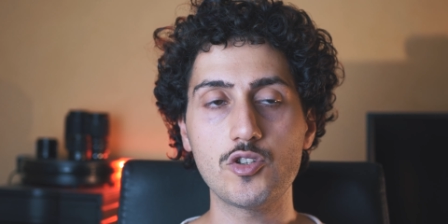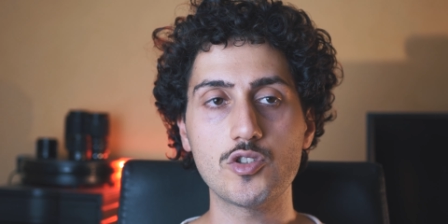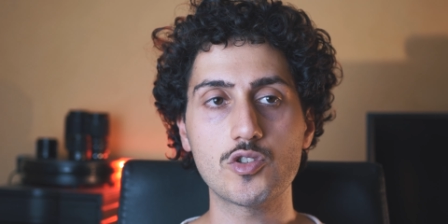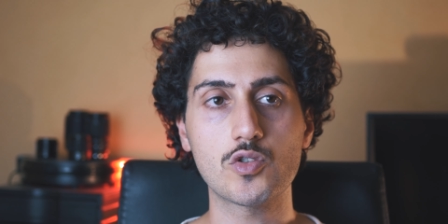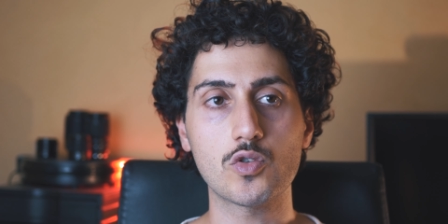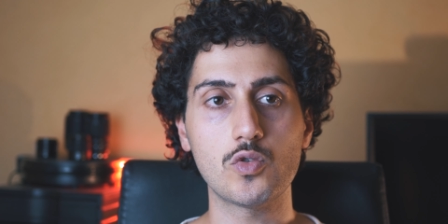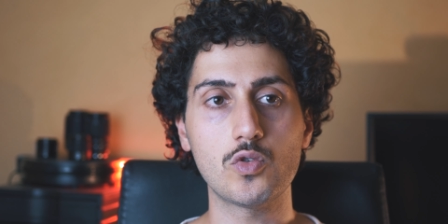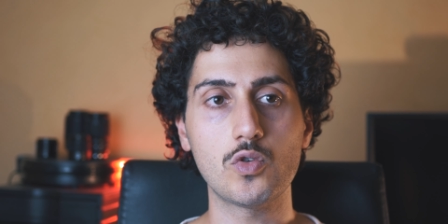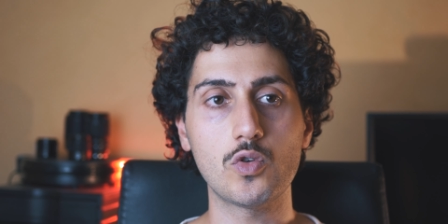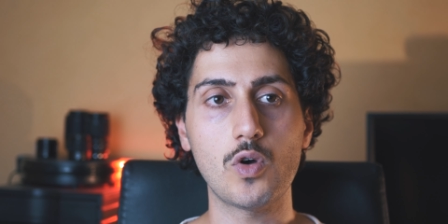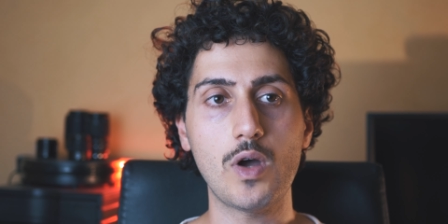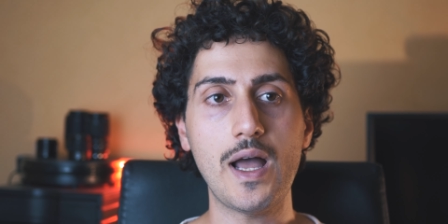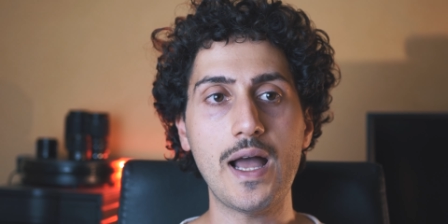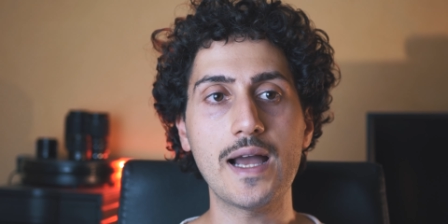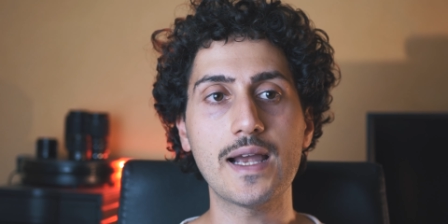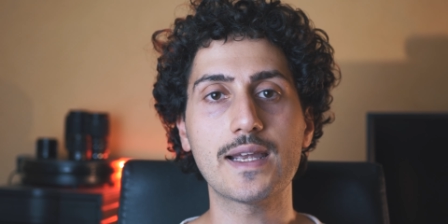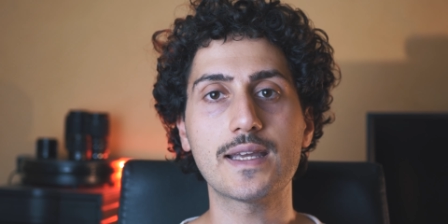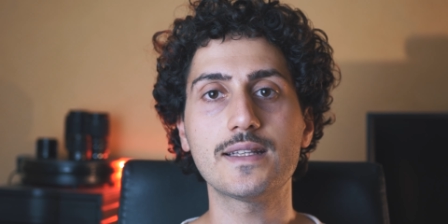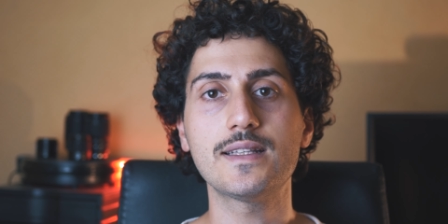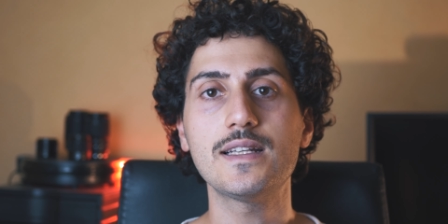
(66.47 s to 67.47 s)
ci sono
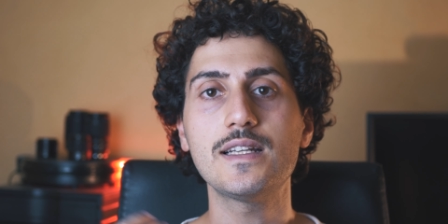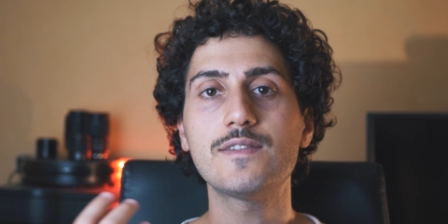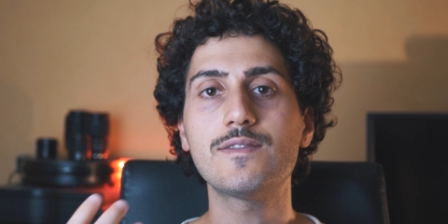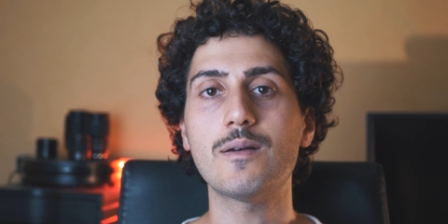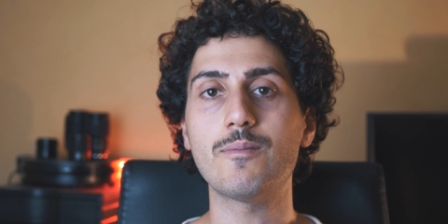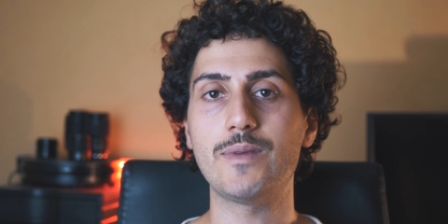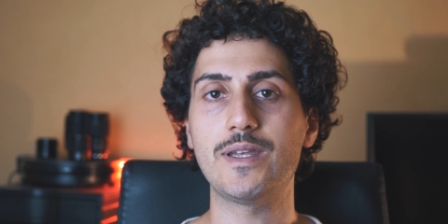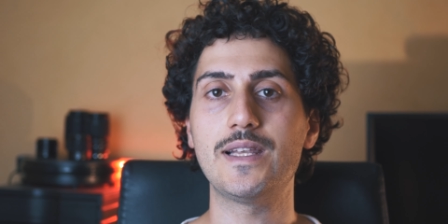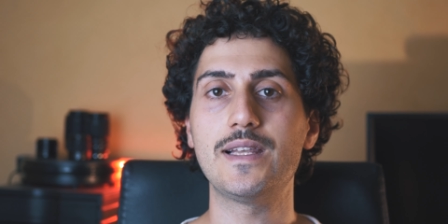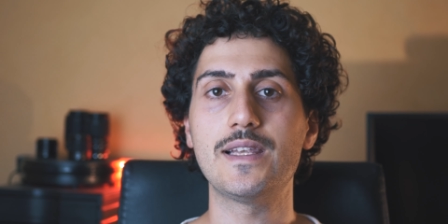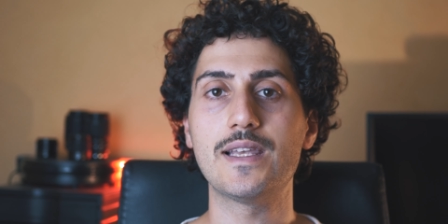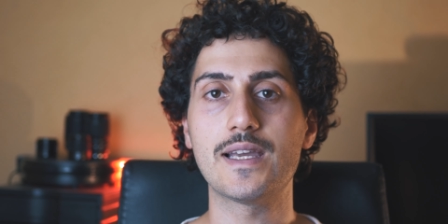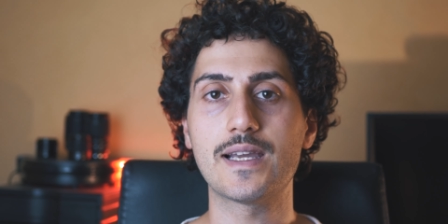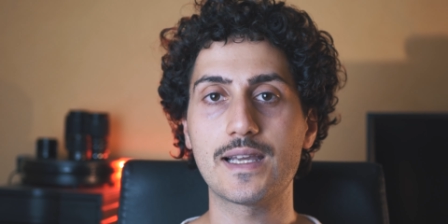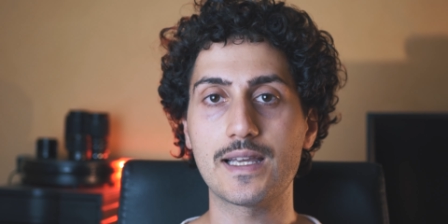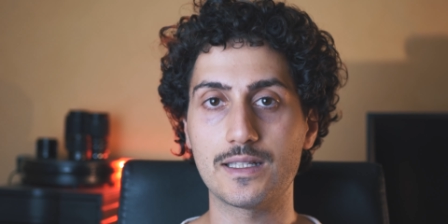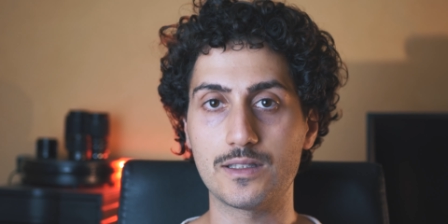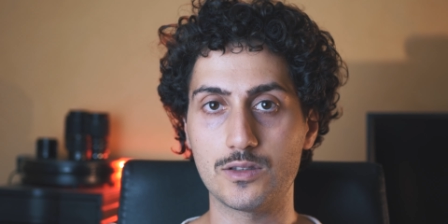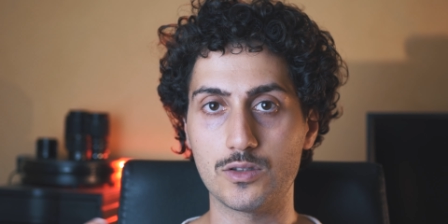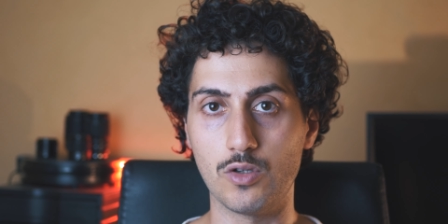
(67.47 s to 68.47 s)
anche delle famiglie
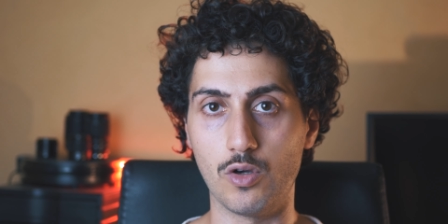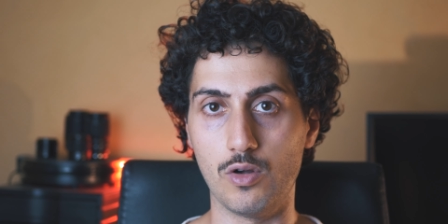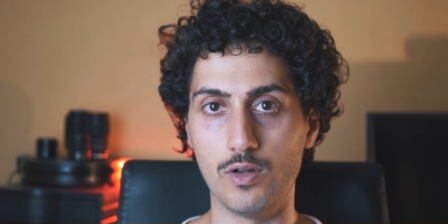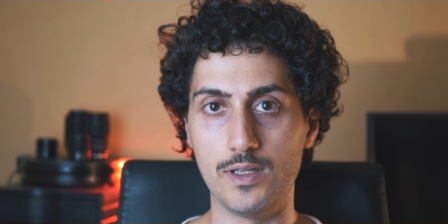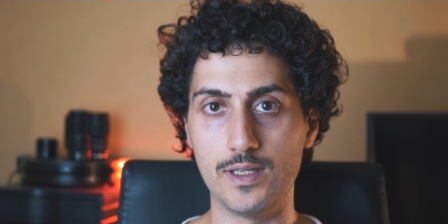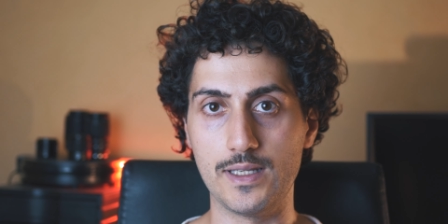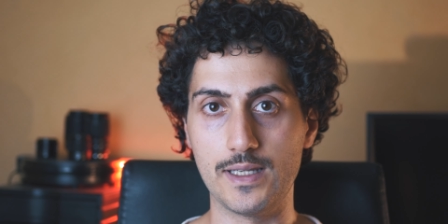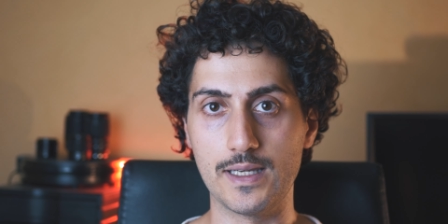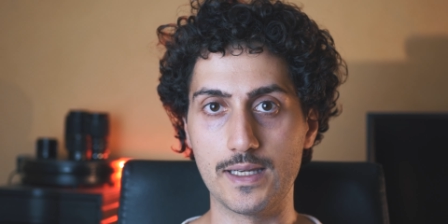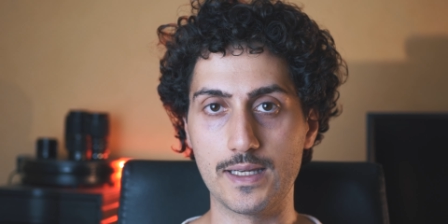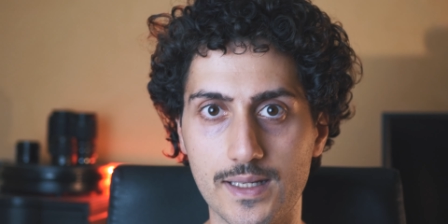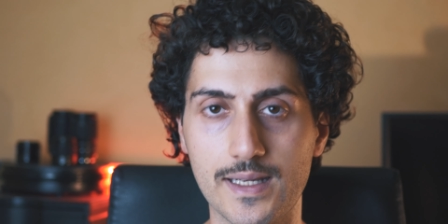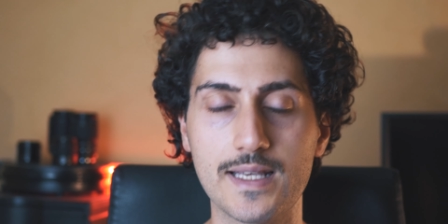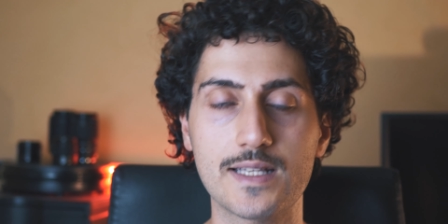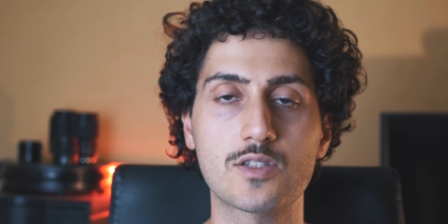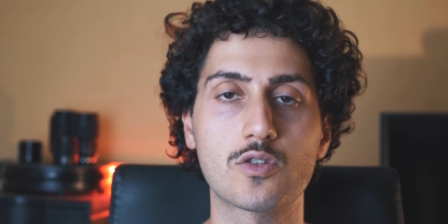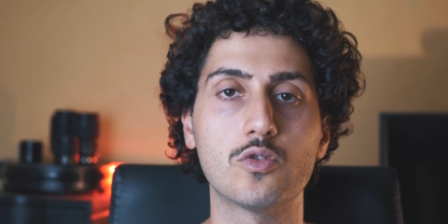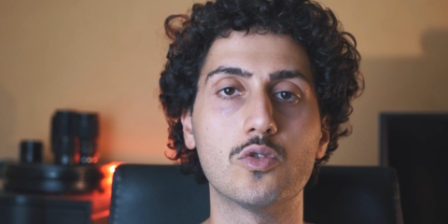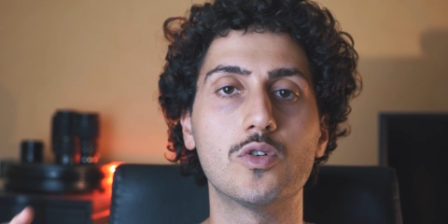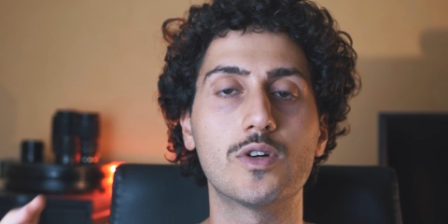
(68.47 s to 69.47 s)
cattoliche, che
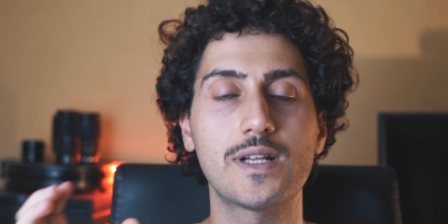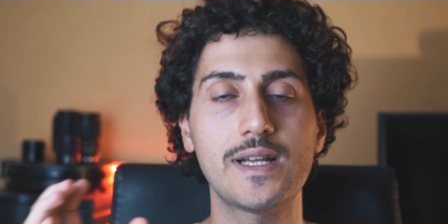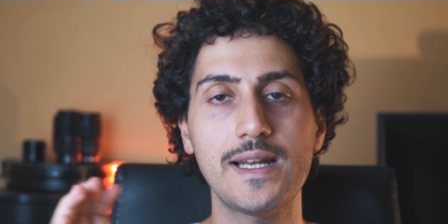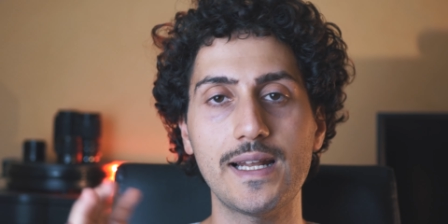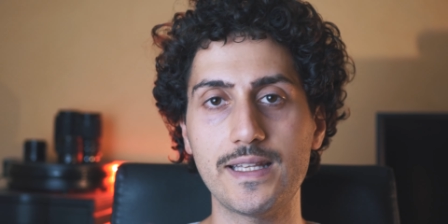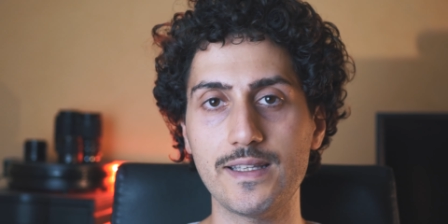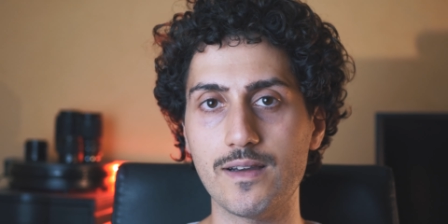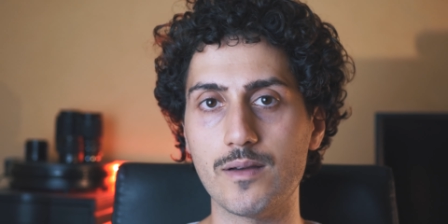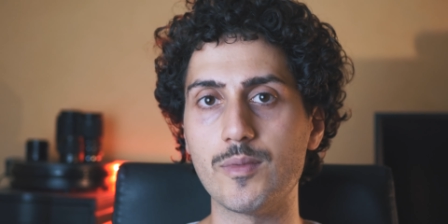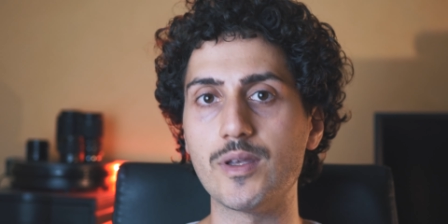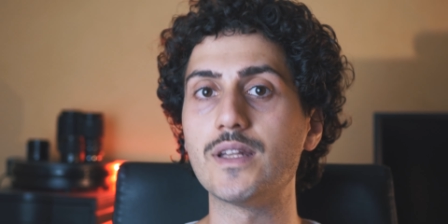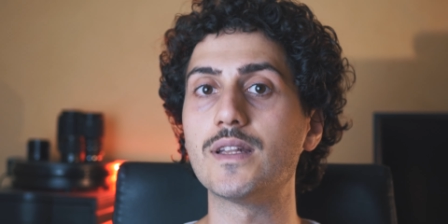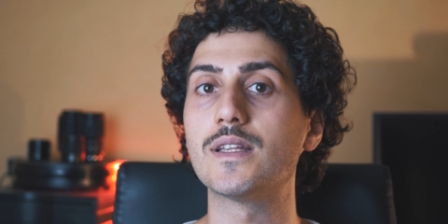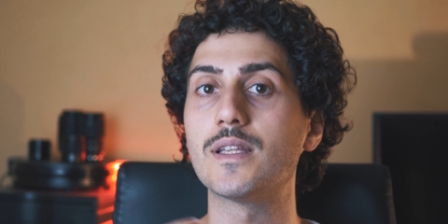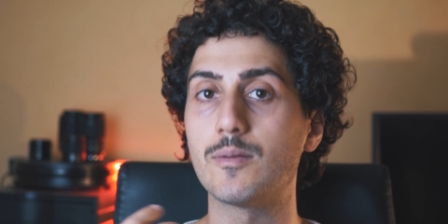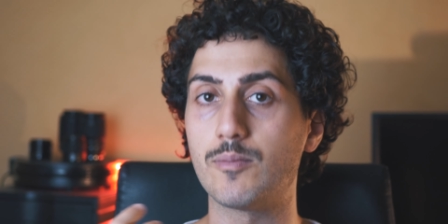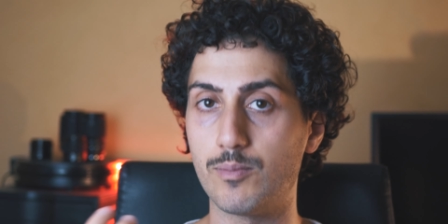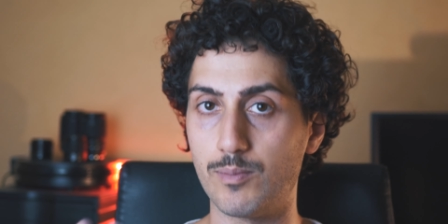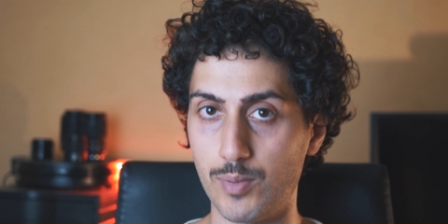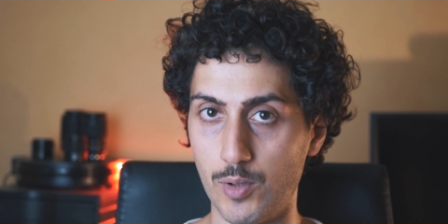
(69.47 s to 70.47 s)
sono
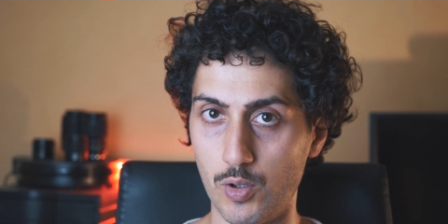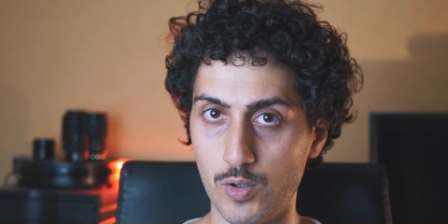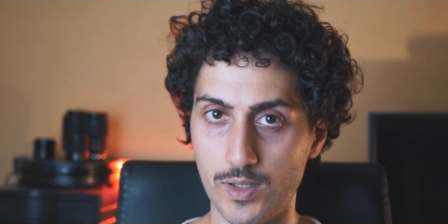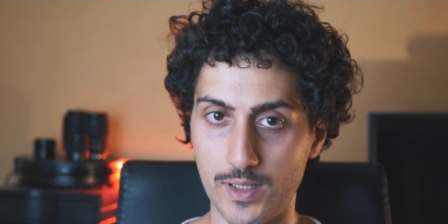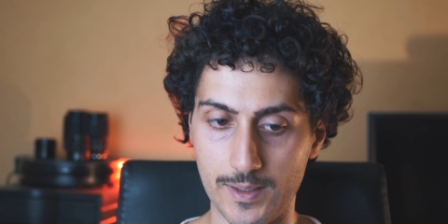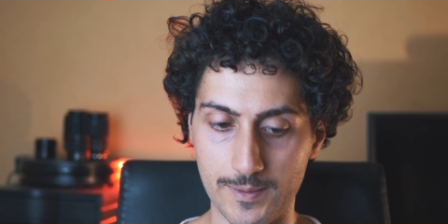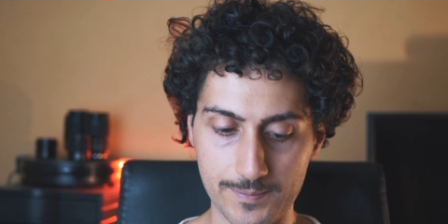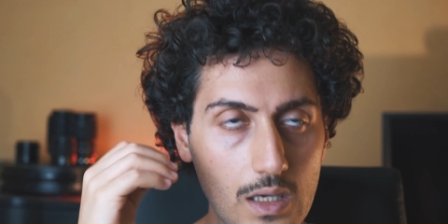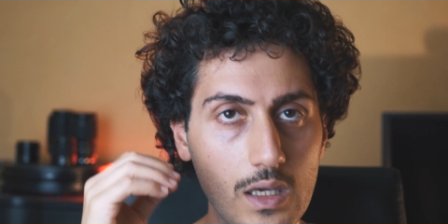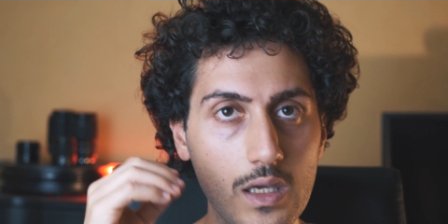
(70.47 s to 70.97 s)
relativamente poche.